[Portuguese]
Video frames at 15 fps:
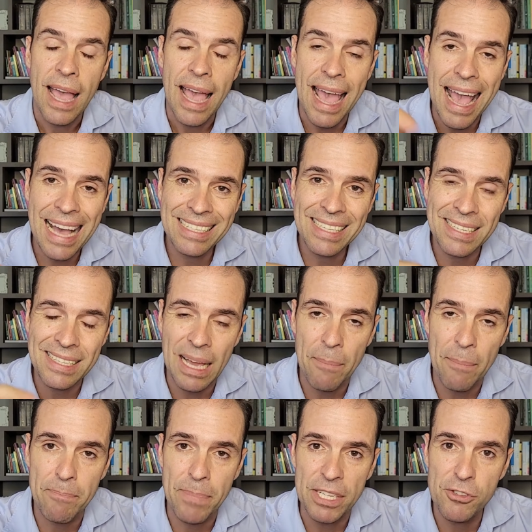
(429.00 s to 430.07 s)

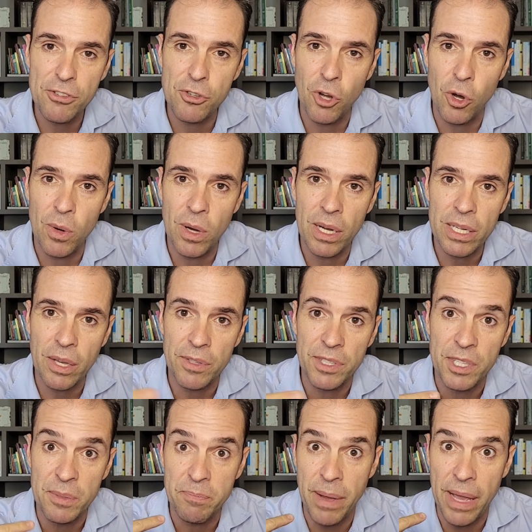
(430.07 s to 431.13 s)
Esta pessoa que eu
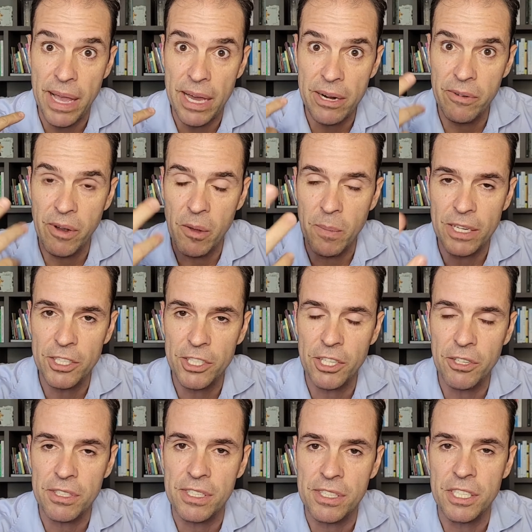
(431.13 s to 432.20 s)
espero, eu
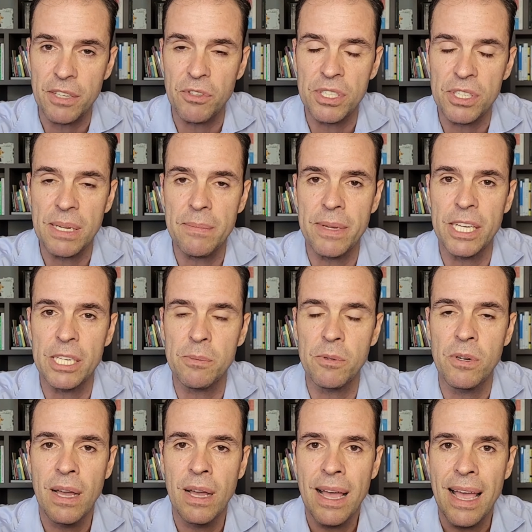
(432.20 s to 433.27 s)
imagino que seja você
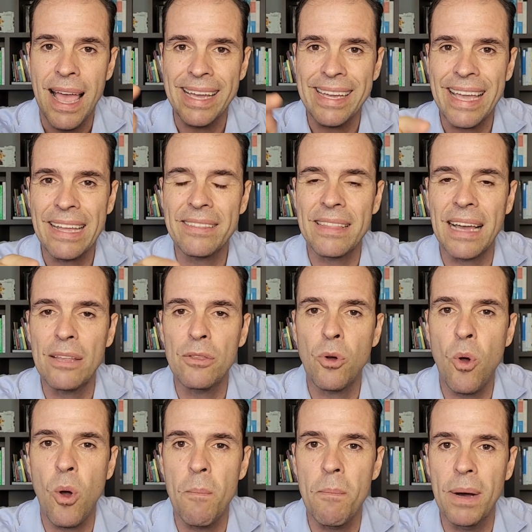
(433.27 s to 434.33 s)
mesmo, é quem está
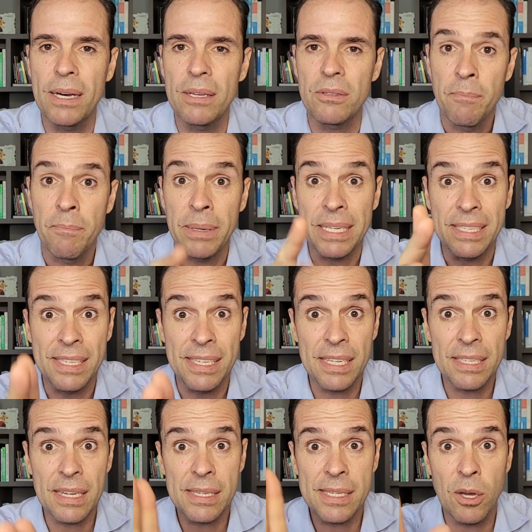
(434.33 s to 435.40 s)
no comando.
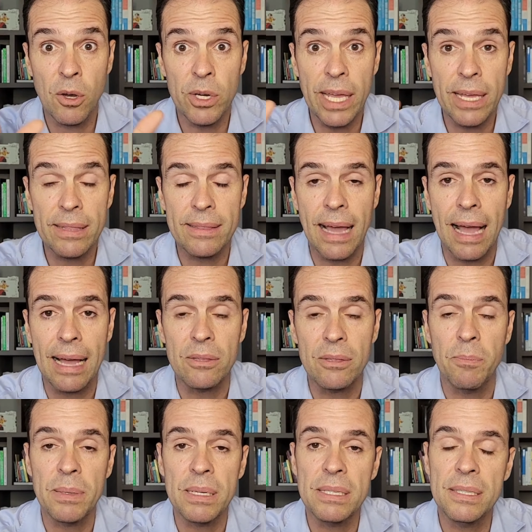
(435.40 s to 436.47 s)
Precisa ser
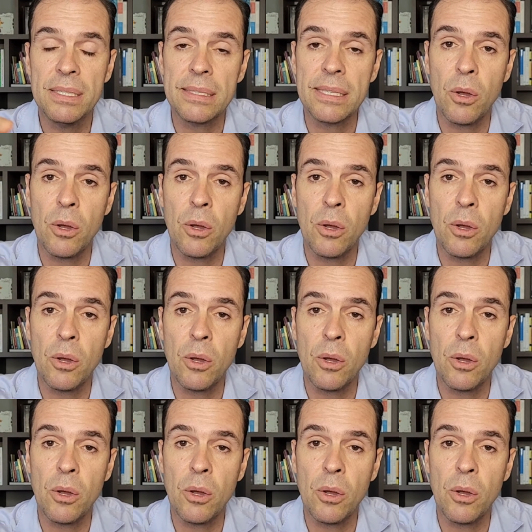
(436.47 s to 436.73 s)
orientado, precisa ter